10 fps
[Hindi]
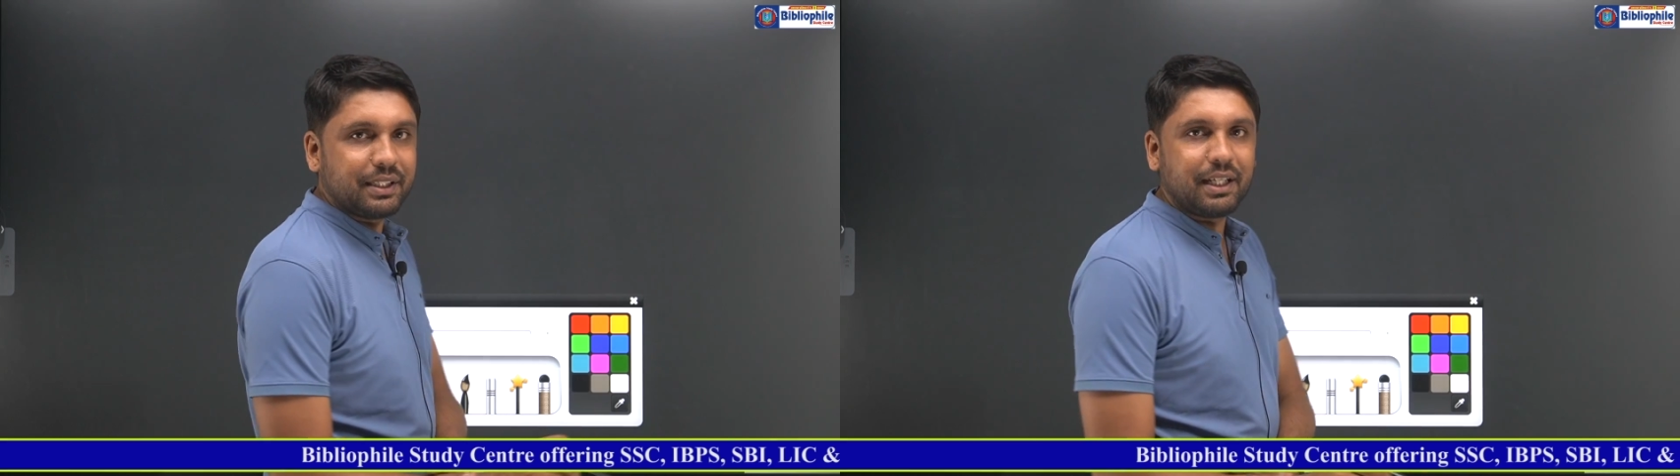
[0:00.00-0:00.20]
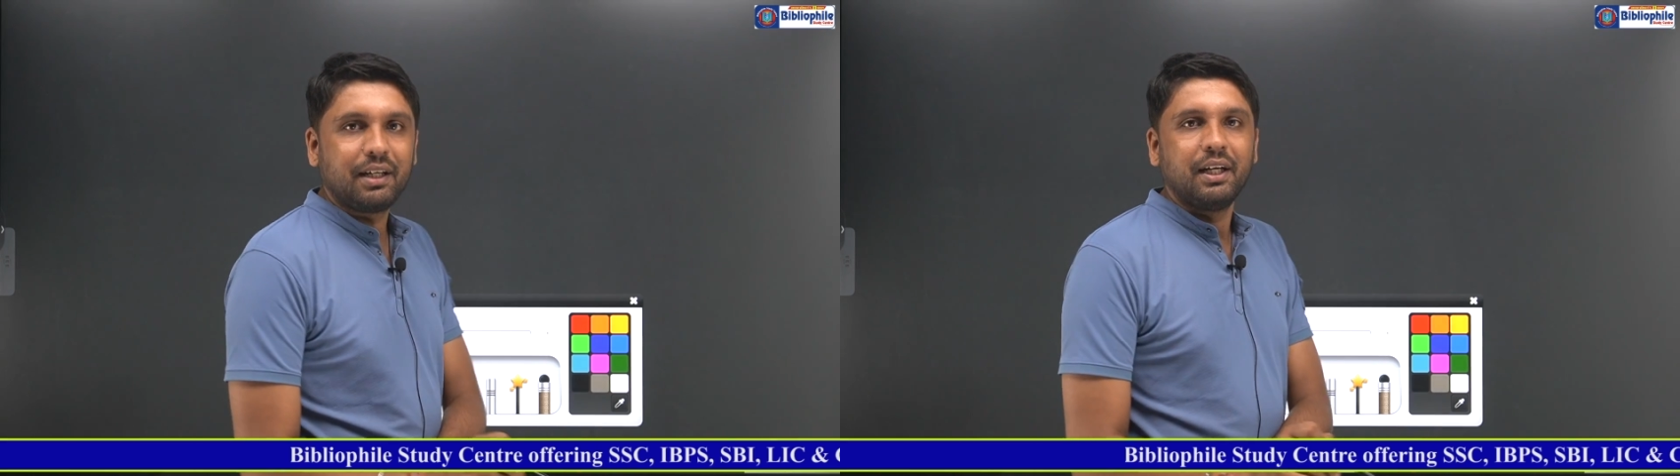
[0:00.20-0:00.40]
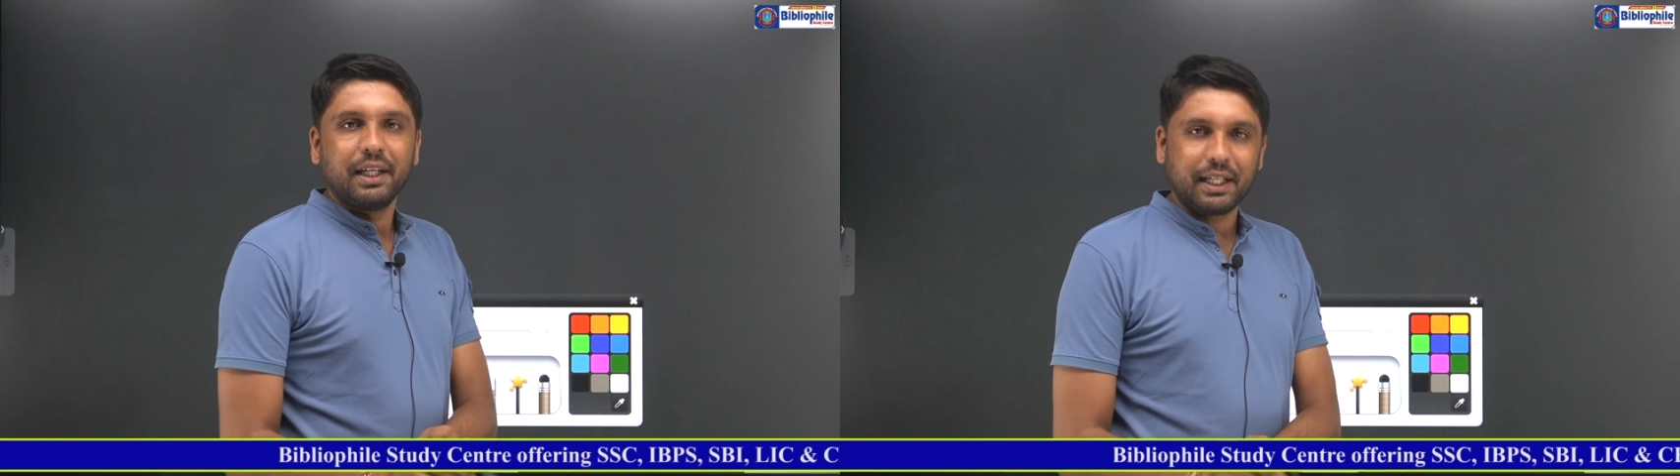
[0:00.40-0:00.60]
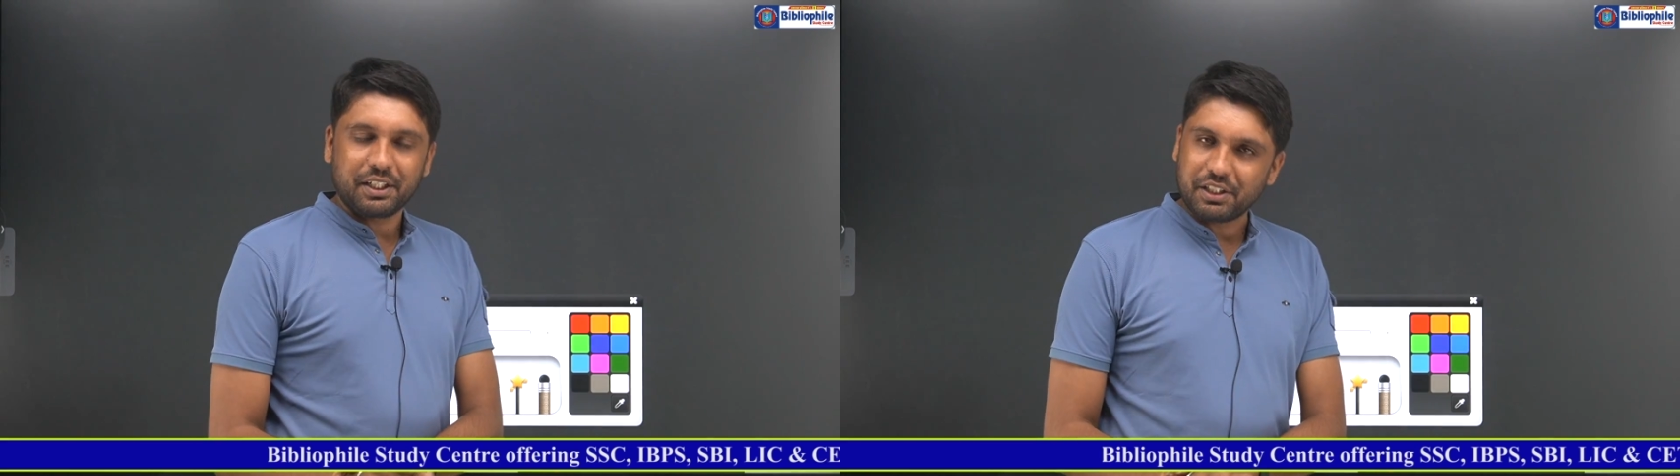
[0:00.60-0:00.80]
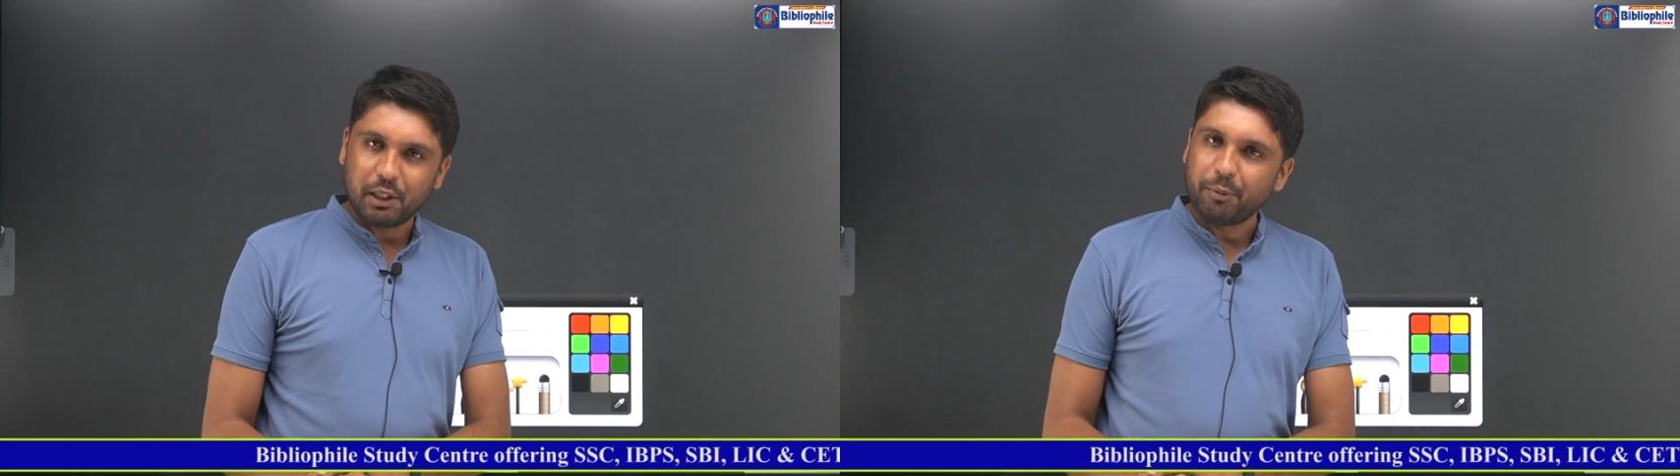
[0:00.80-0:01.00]
बता दिया कि
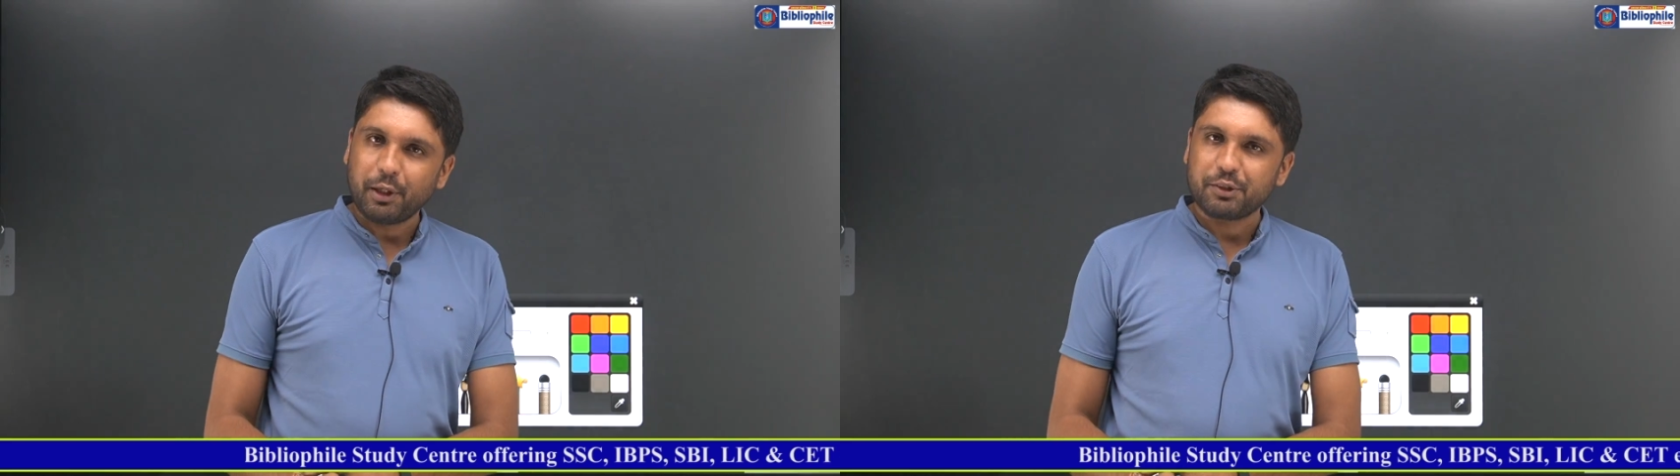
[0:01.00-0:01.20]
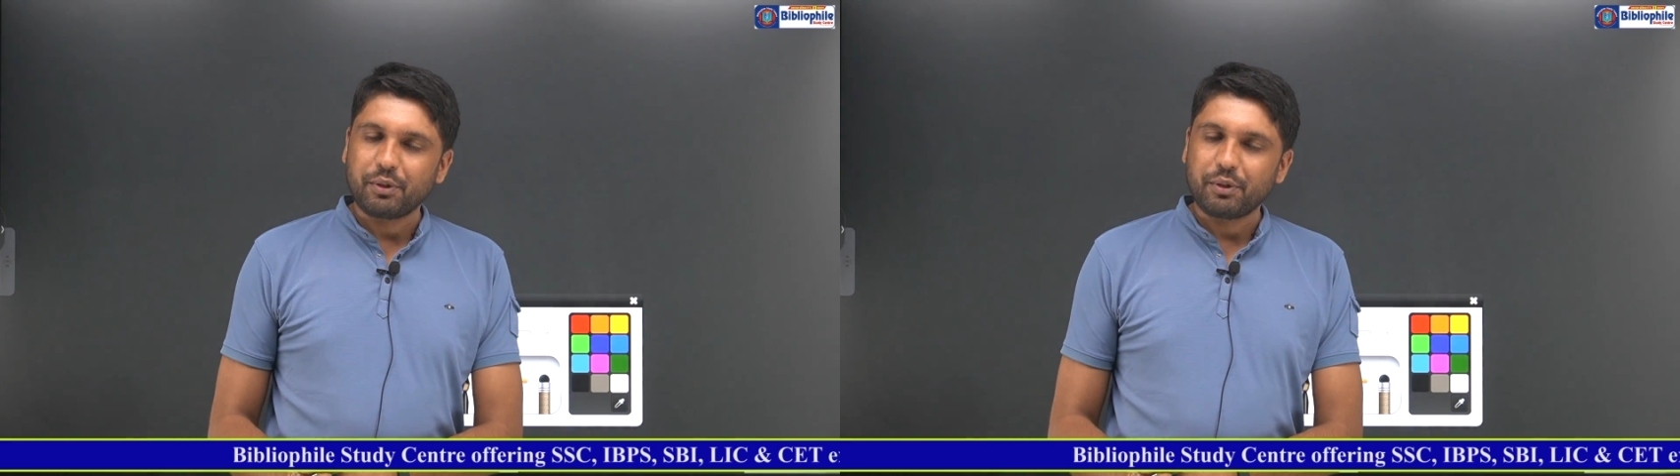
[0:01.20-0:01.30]
किलोमीटर